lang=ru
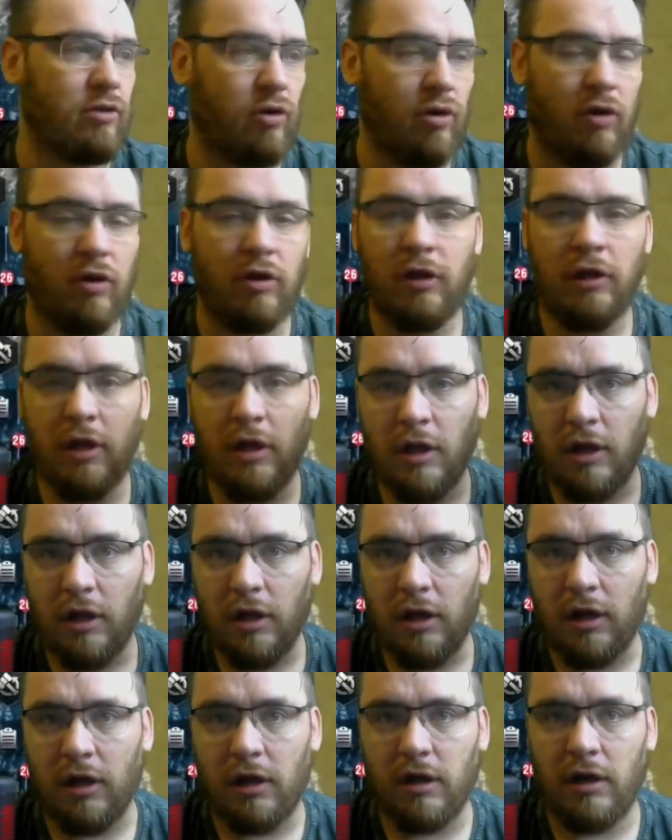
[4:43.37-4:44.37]
Но
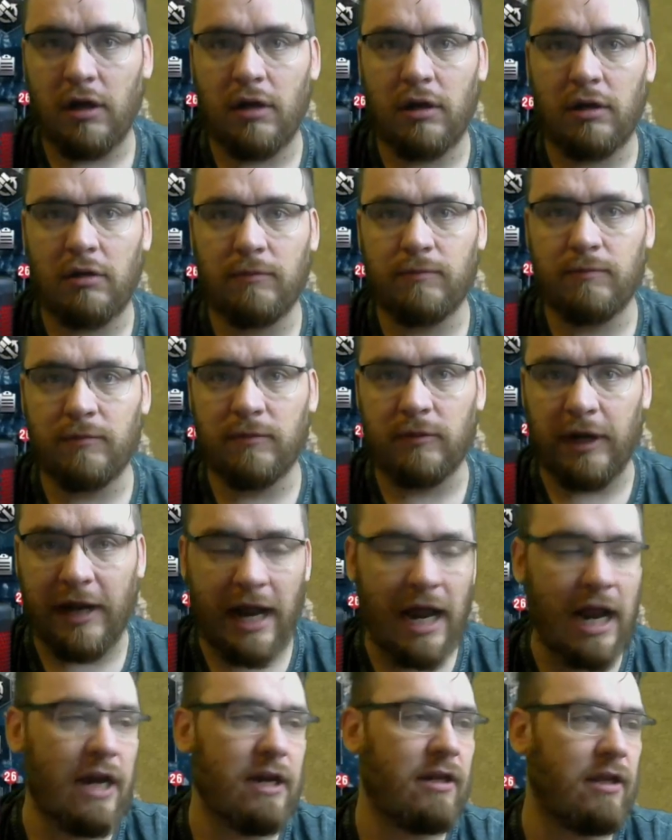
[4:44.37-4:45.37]
э,
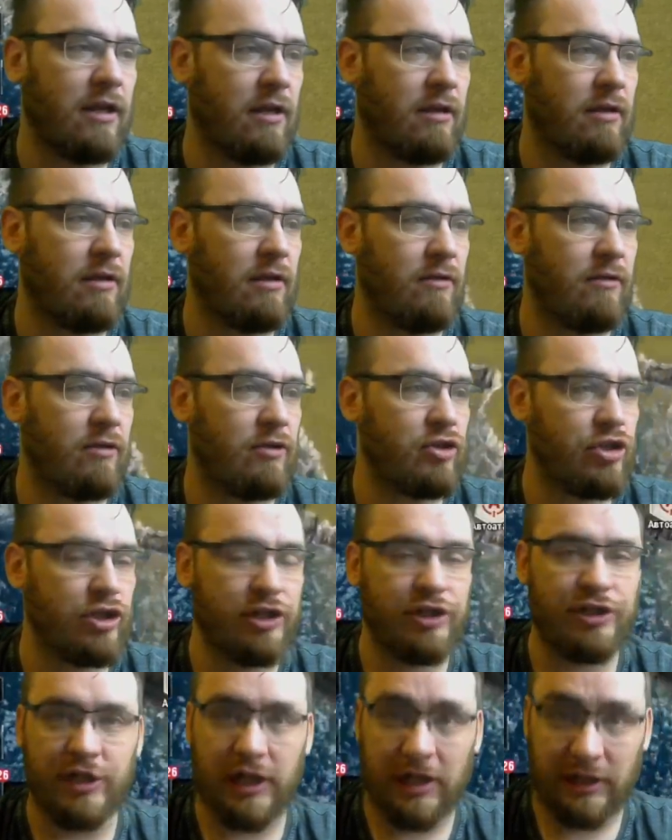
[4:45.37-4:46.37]
реальная
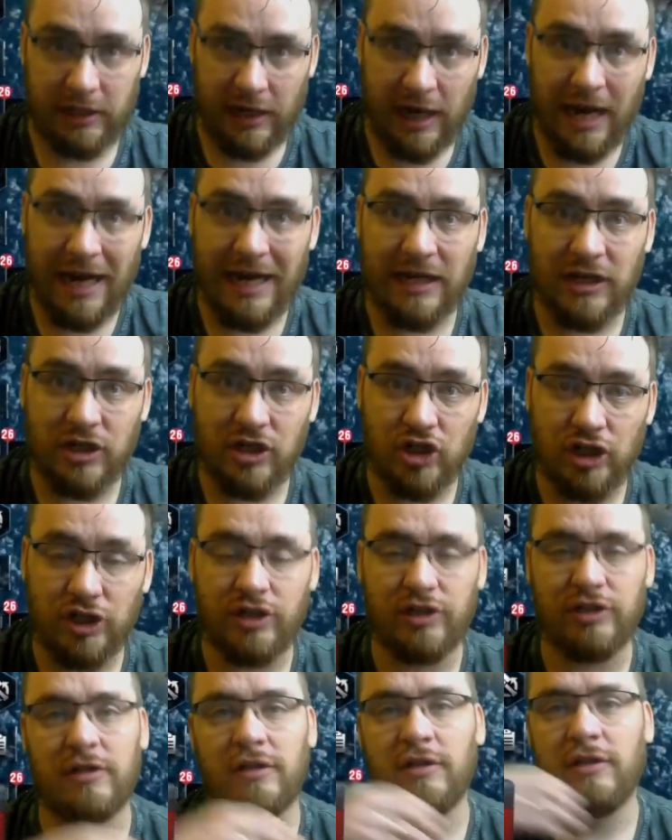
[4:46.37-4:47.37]
жизнь – это реальная
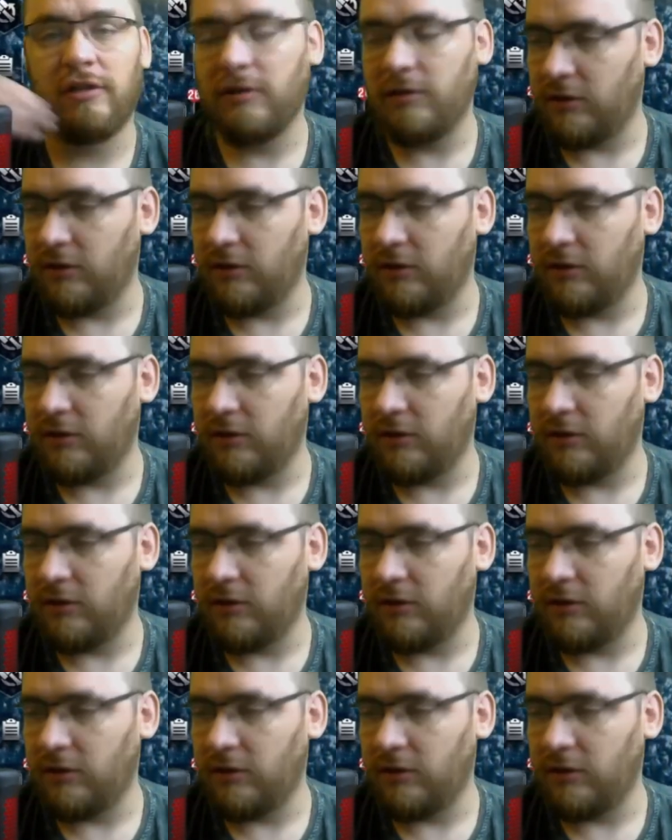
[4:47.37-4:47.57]
жизнь,